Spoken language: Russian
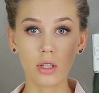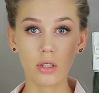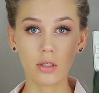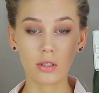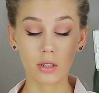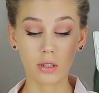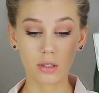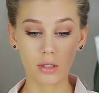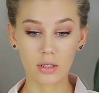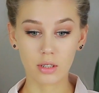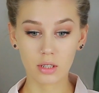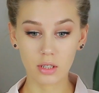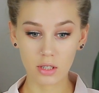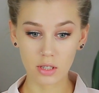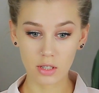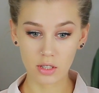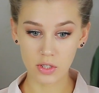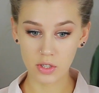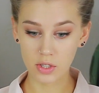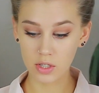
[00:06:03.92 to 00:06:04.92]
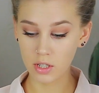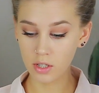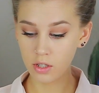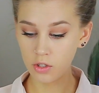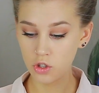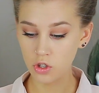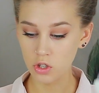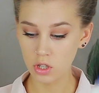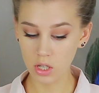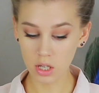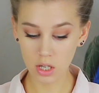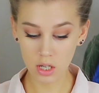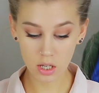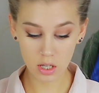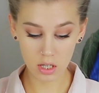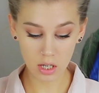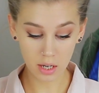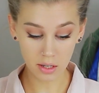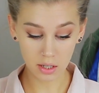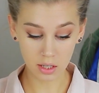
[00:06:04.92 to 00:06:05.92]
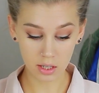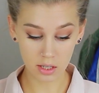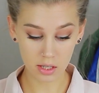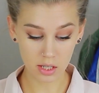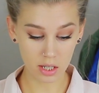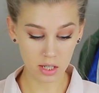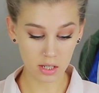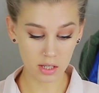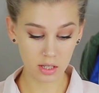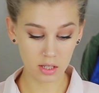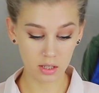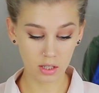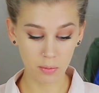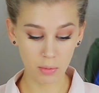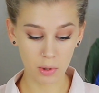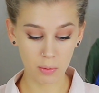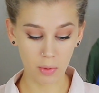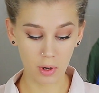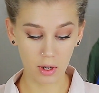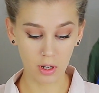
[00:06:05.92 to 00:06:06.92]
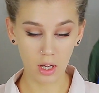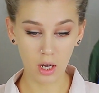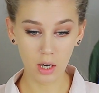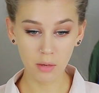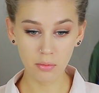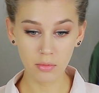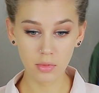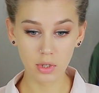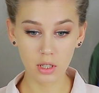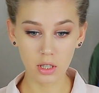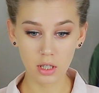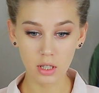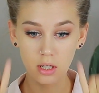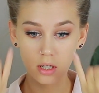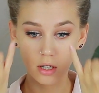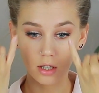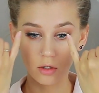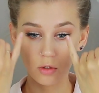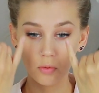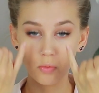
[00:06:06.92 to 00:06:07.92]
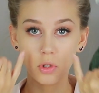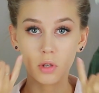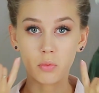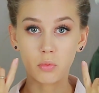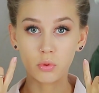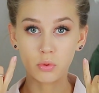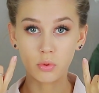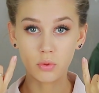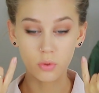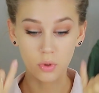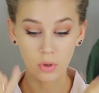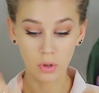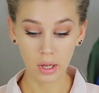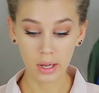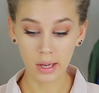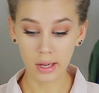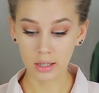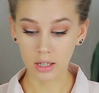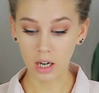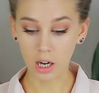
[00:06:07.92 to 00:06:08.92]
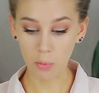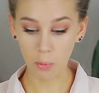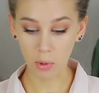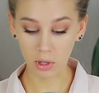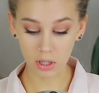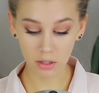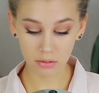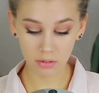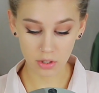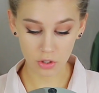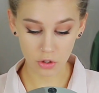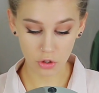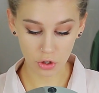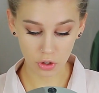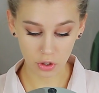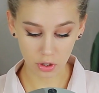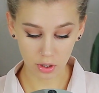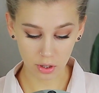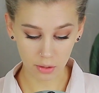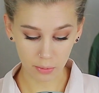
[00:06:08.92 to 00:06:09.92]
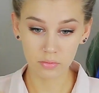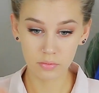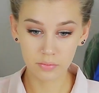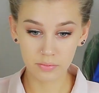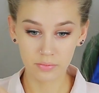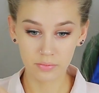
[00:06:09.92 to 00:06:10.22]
и накладные реснички. Я их разрезала напополам, и они у меня будут как половинчатые.